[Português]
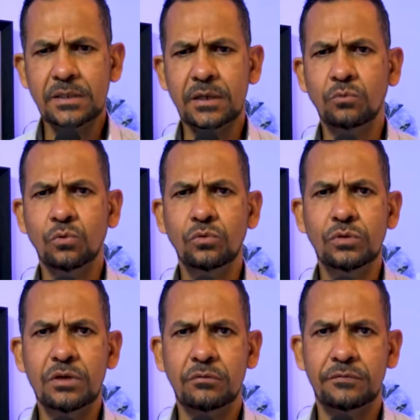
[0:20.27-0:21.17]
Então,
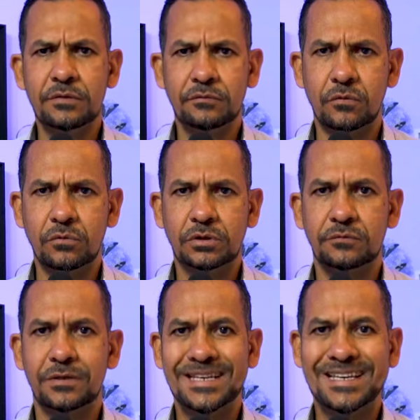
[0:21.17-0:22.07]
tudo que eu vivo
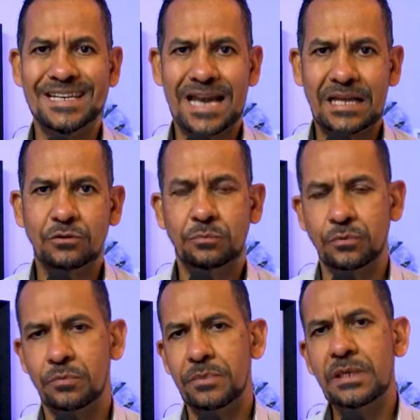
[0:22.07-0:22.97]
hoje foi criado
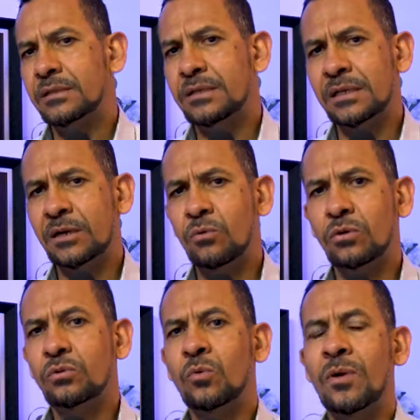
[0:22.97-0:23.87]
por mim de
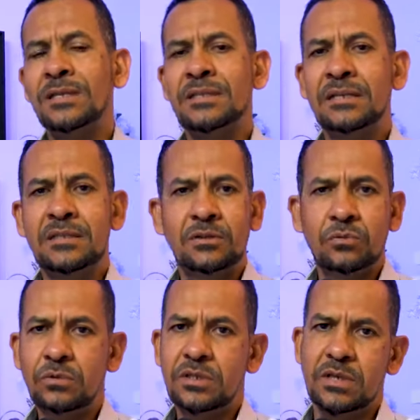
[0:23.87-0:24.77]
acordo com as
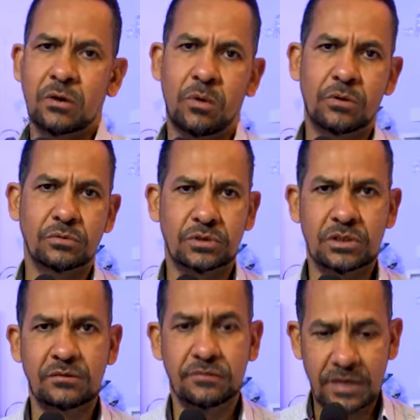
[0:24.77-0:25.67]
atitudes a qual eu
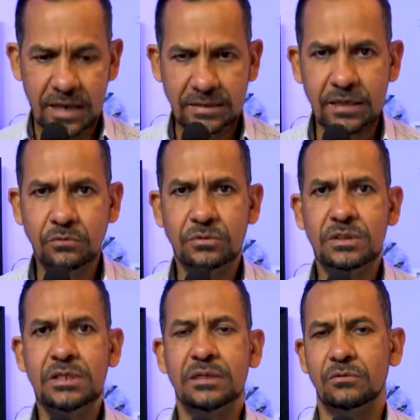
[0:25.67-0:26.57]
tive até o
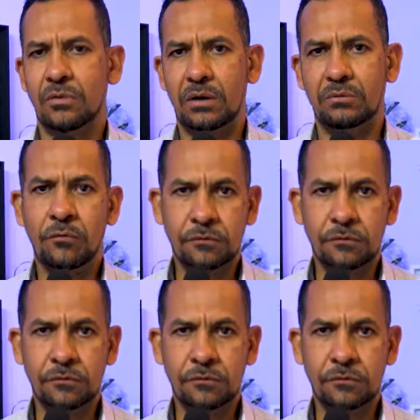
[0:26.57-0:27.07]
dia atual.